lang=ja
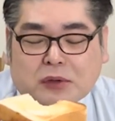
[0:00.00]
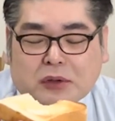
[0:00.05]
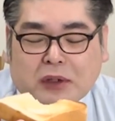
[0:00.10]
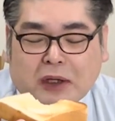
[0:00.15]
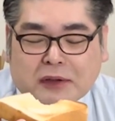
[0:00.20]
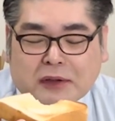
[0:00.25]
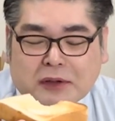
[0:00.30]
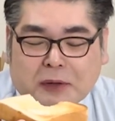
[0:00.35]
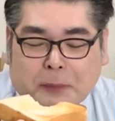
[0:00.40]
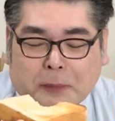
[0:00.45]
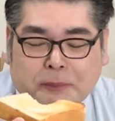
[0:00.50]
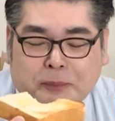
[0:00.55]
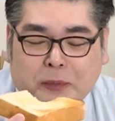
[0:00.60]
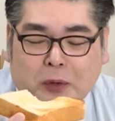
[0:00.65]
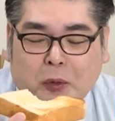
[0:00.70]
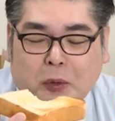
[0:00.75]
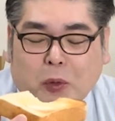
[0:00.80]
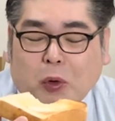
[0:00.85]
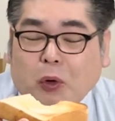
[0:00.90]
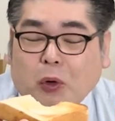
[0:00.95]
なんだろう、
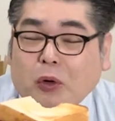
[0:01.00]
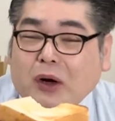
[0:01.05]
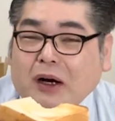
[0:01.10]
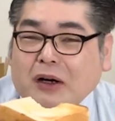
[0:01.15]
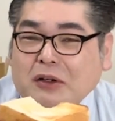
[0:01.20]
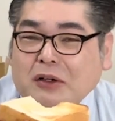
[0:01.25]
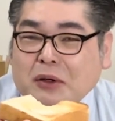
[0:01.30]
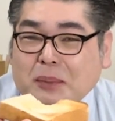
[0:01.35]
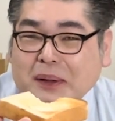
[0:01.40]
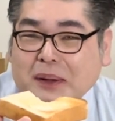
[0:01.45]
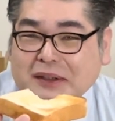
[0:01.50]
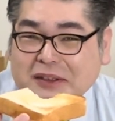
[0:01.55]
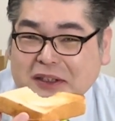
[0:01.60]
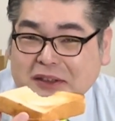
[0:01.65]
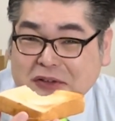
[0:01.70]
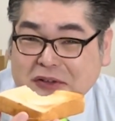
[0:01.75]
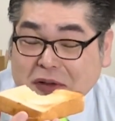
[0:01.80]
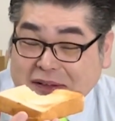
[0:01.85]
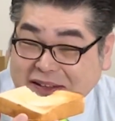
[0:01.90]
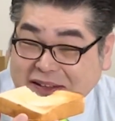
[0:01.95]
他の
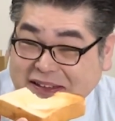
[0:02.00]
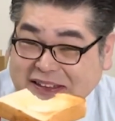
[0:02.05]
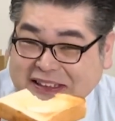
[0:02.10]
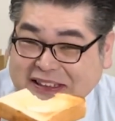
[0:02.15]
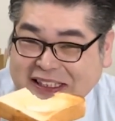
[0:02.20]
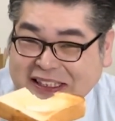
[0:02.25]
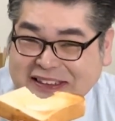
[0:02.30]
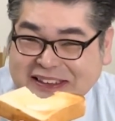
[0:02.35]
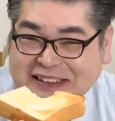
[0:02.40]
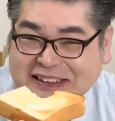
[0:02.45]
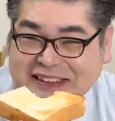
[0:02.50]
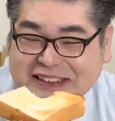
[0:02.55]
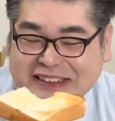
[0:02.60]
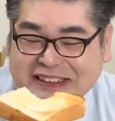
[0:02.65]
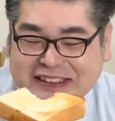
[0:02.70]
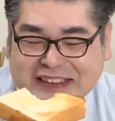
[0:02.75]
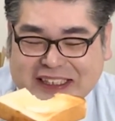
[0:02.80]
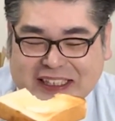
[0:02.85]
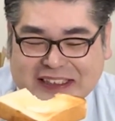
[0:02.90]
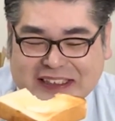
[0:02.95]
バターとは全
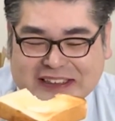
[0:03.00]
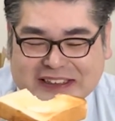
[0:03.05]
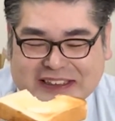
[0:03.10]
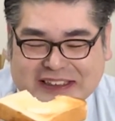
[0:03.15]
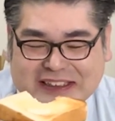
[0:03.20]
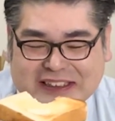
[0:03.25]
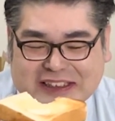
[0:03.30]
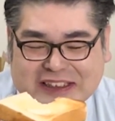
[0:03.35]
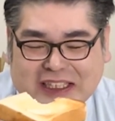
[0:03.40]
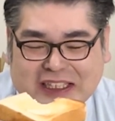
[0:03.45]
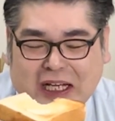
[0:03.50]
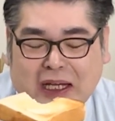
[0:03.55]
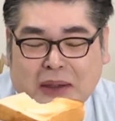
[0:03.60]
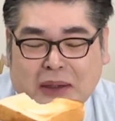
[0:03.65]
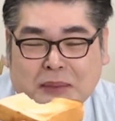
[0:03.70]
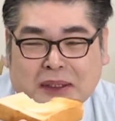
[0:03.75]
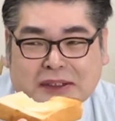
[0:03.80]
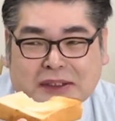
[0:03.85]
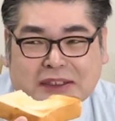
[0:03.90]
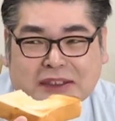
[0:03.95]
然違い
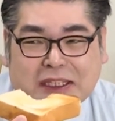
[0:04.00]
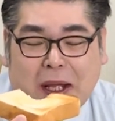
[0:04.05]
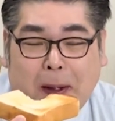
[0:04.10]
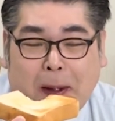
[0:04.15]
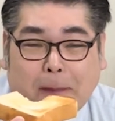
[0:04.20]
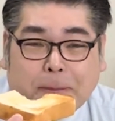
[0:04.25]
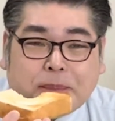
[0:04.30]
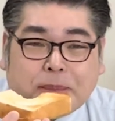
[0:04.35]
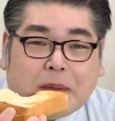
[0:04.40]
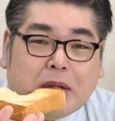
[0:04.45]
ますね